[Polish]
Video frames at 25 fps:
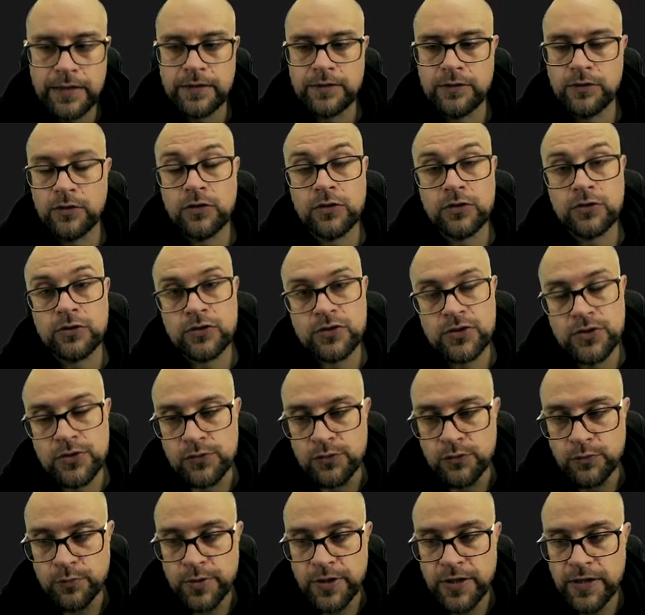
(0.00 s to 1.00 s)
No, kto co
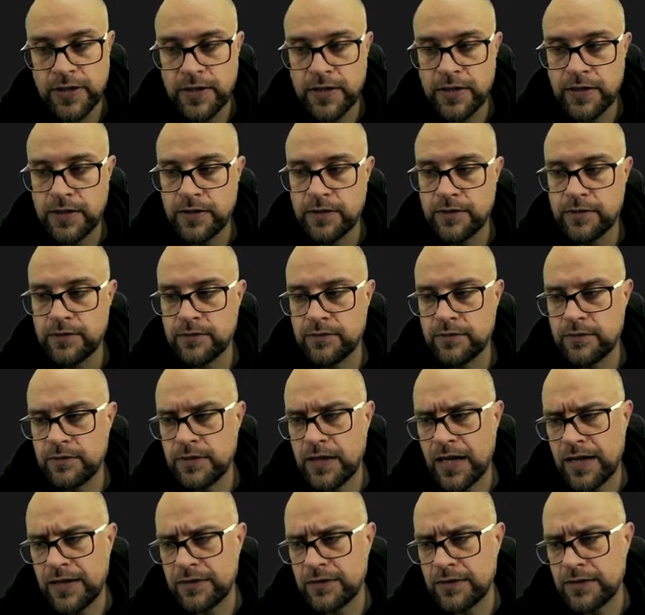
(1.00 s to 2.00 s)
lubi.
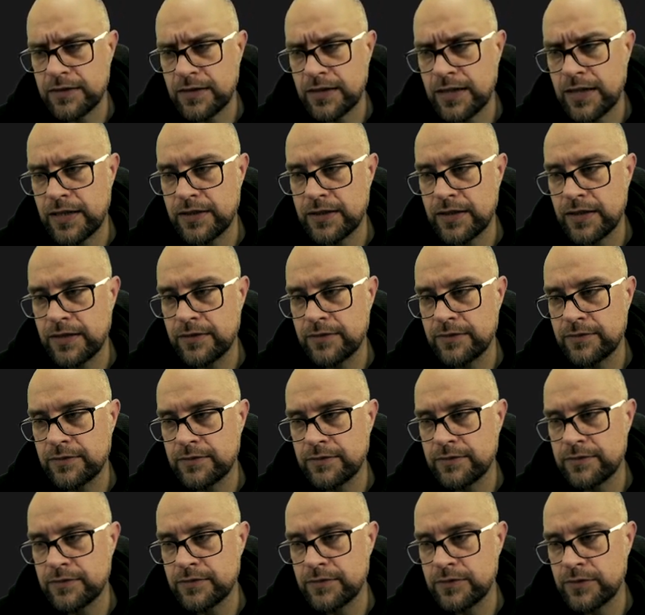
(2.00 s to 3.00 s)
Ja generalnie
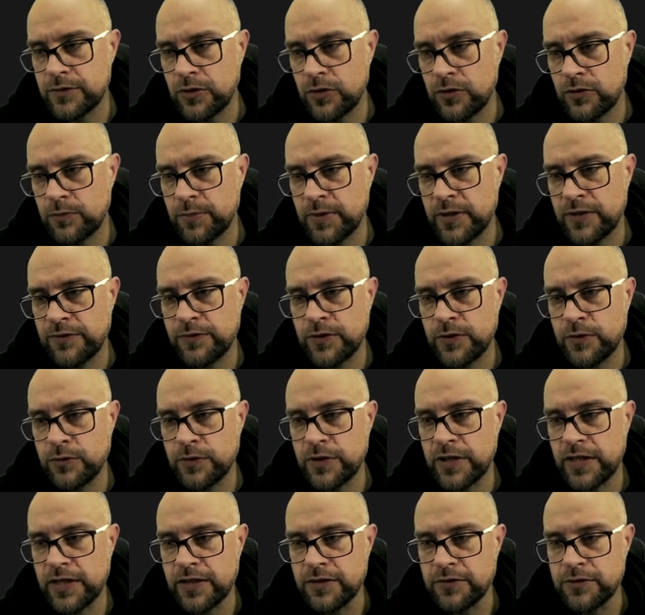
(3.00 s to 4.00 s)
to
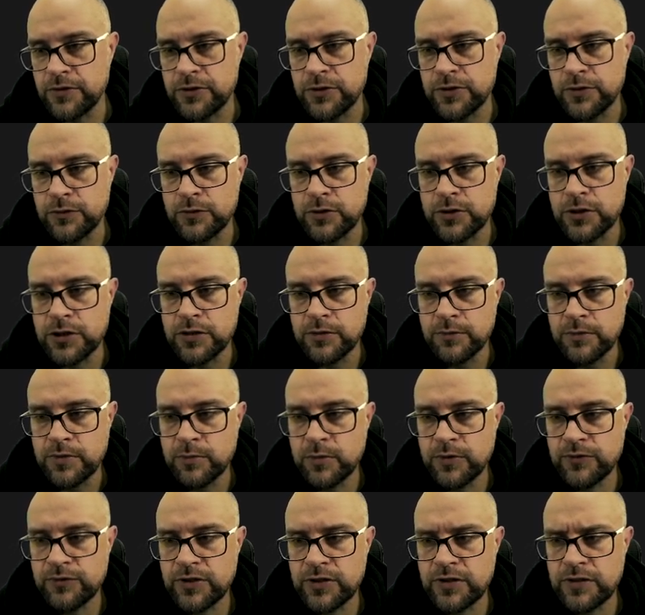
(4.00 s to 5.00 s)
preferuję, kiedy się uczymy,
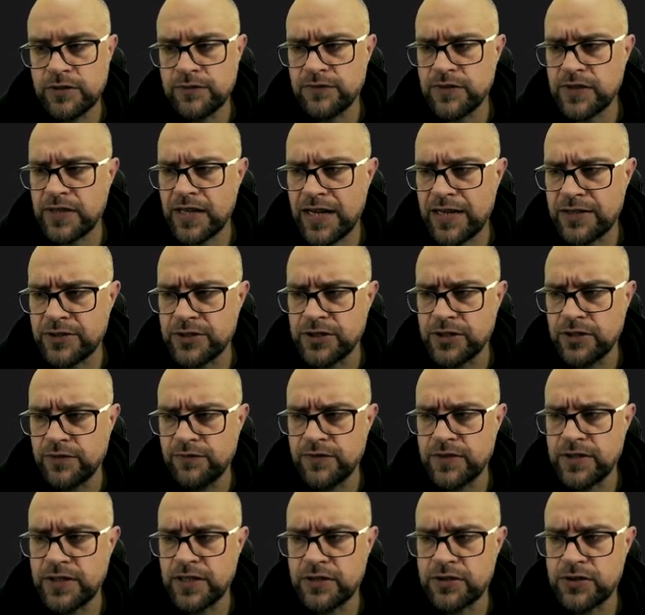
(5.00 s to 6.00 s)
bo wtedy wyraźnie
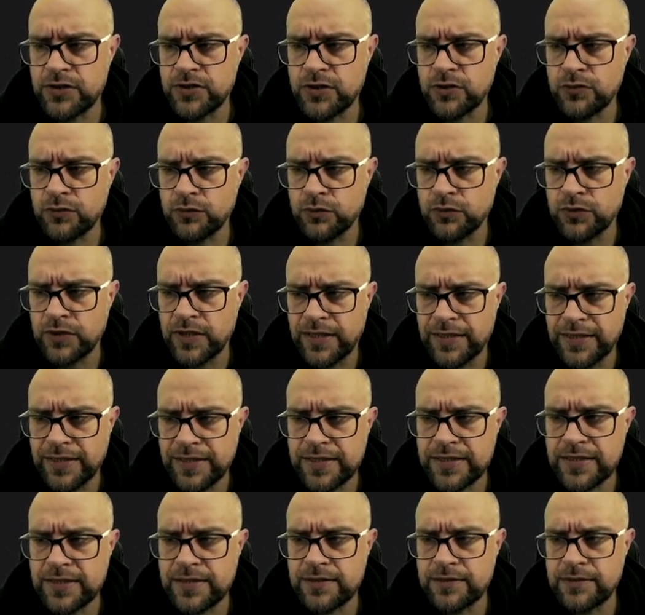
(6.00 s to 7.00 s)
widać, co tutaj
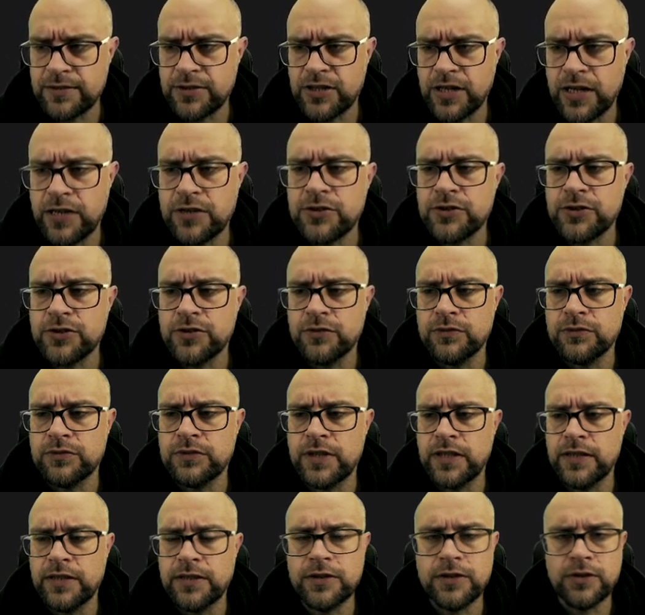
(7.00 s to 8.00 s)
jest częścią
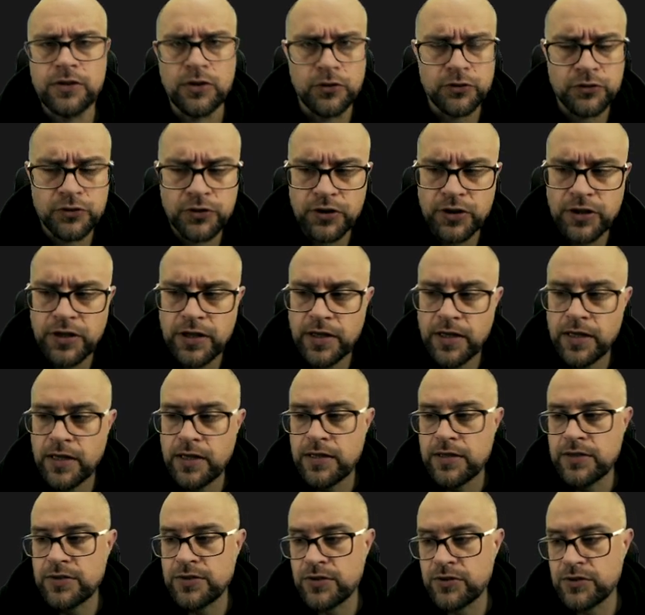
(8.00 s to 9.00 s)
tej krotki.
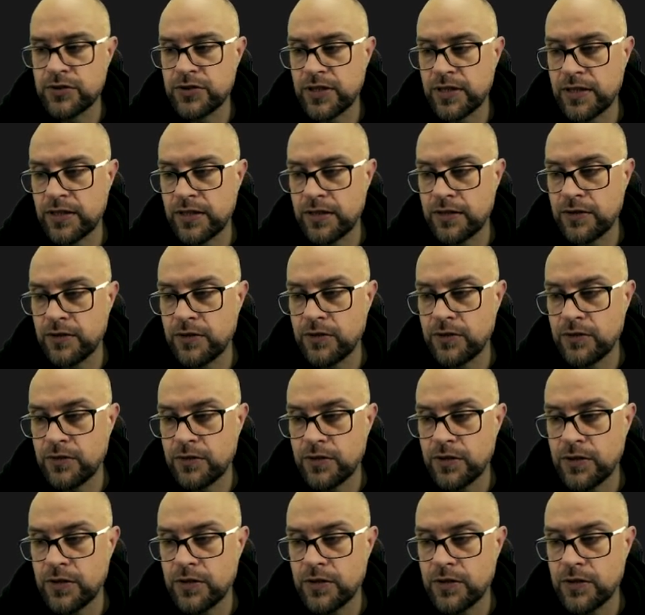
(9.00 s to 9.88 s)
Coś takiego,